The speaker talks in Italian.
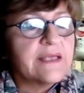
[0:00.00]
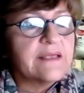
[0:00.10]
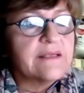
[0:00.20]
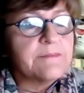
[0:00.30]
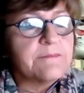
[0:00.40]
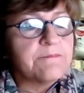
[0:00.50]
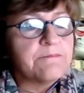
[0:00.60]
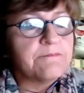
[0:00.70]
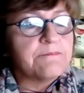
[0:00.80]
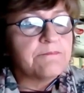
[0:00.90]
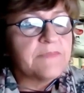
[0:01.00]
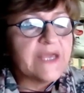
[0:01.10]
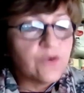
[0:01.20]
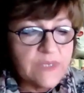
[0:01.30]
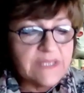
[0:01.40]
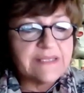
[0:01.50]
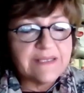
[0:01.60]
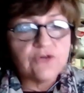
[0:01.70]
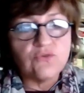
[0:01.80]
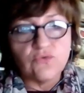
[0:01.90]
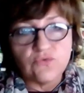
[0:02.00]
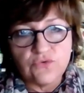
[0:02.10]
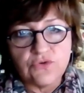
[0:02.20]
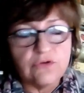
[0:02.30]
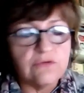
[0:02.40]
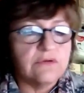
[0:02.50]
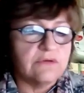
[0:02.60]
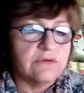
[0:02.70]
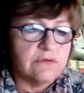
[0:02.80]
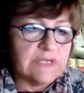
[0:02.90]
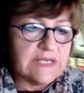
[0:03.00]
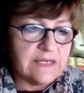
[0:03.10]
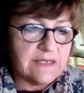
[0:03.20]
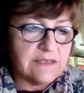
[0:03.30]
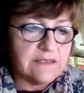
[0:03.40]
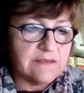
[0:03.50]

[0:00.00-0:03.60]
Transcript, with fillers: Ehm, e quindi tiene conto eh, la,